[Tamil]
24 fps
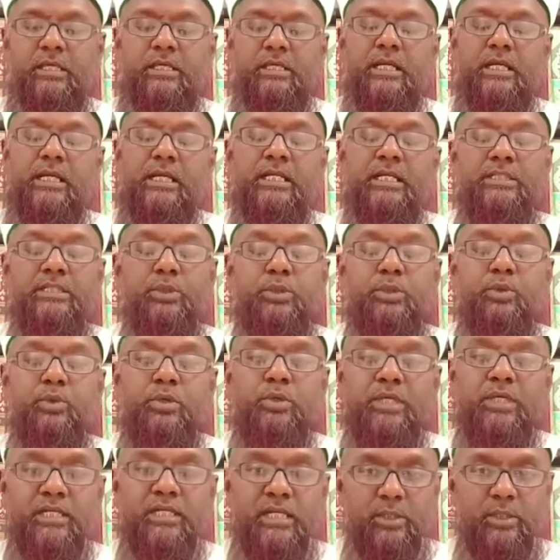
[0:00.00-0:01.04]

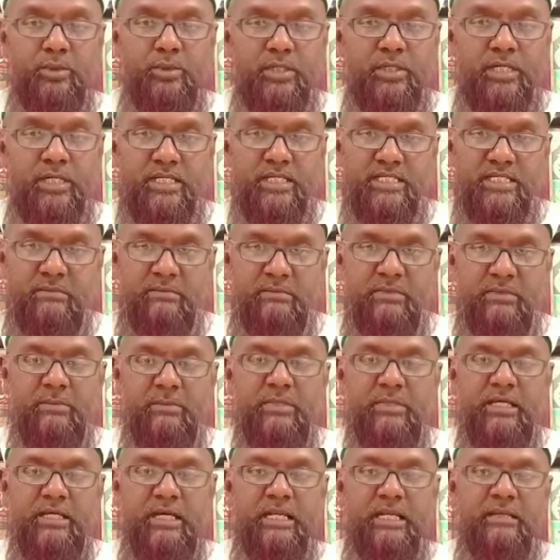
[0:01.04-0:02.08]
கணியத்திற்குரிய நல்லோர்களே சமீப
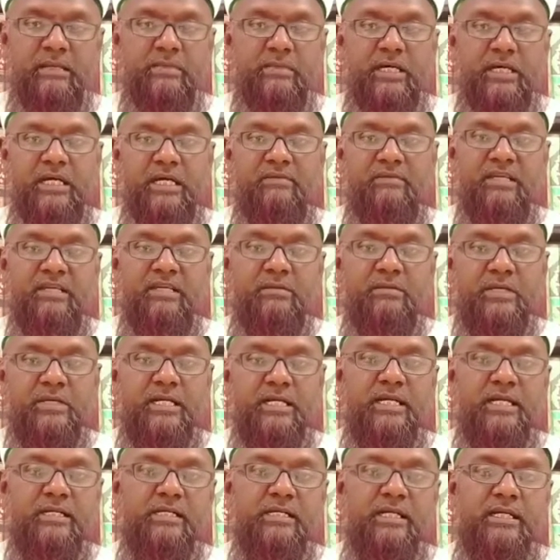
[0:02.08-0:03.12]
காலமாகவே
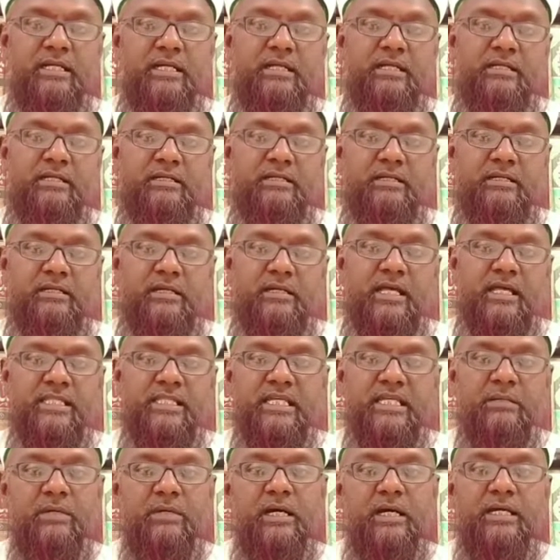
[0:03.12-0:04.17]
மரணங்கள்
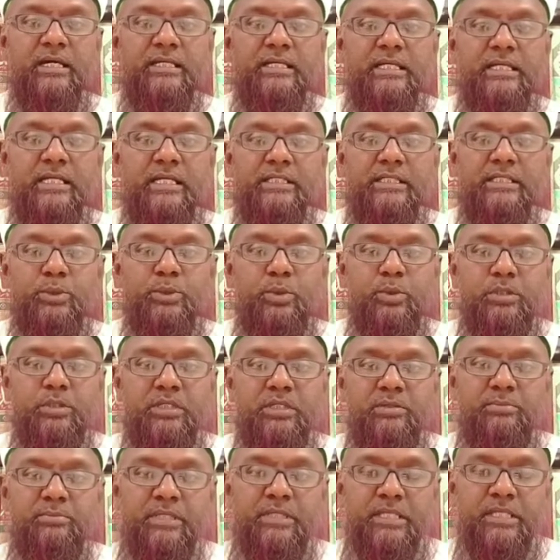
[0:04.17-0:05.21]
அதிகமாக நிகழ்ந்து
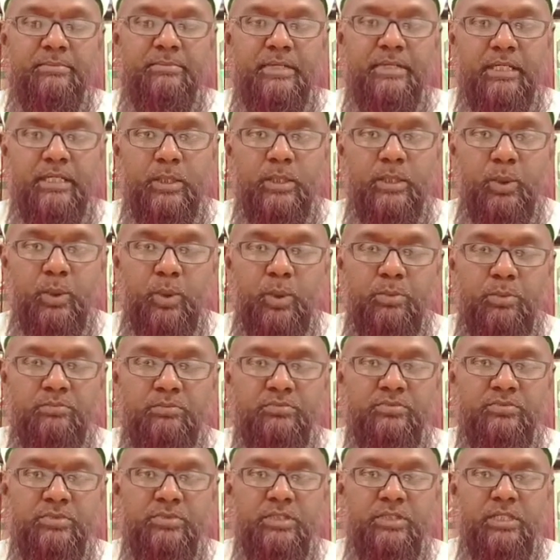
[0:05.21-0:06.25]
கொண்டிருப்பதை பார்க்கிறோம்
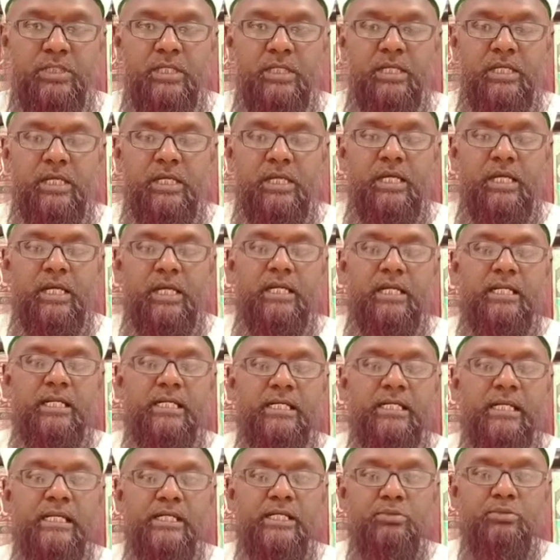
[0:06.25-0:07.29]

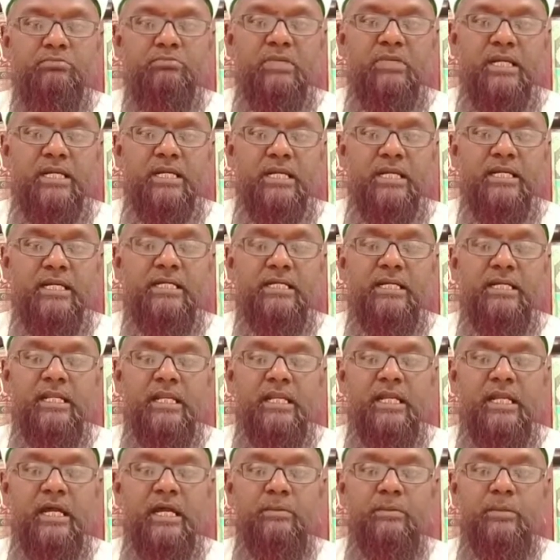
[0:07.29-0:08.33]
நிகழும் மரணங்கள்
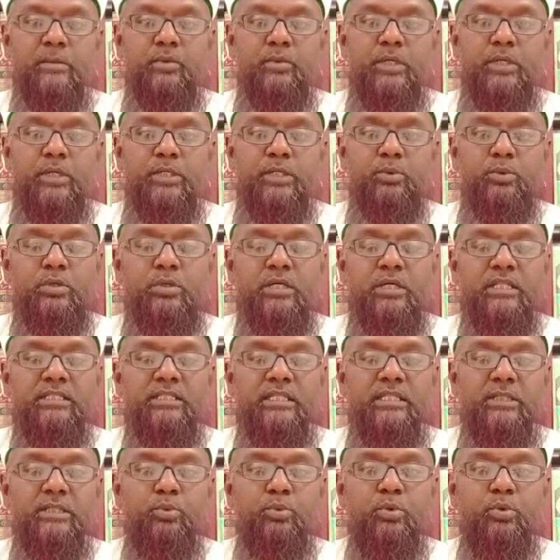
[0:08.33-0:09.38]
எல்லாம் நம்முடைய
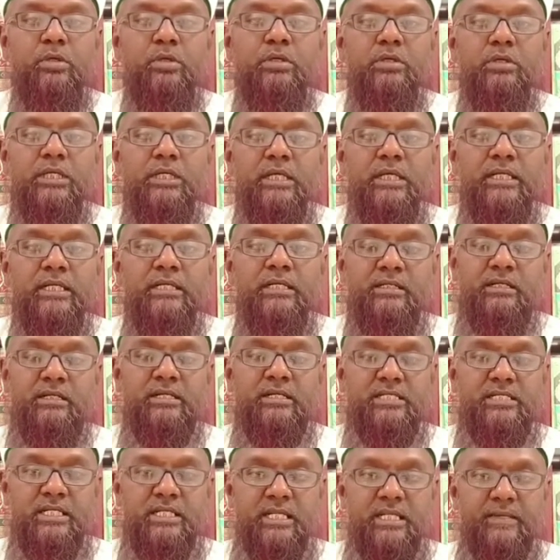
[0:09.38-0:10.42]
உள்ளத்தை உலுக்கி
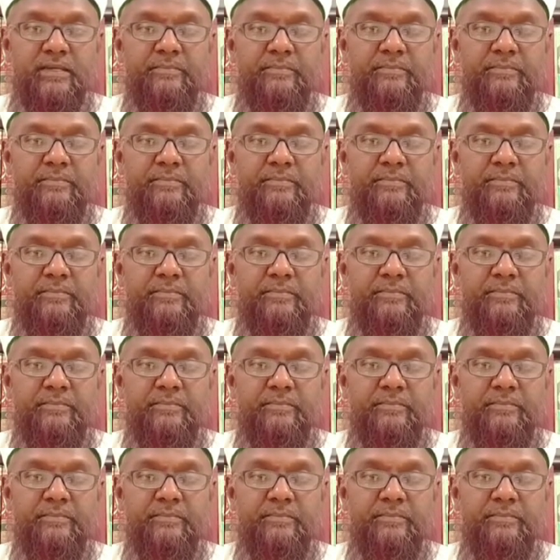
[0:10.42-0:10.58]
எடுக்கின்றன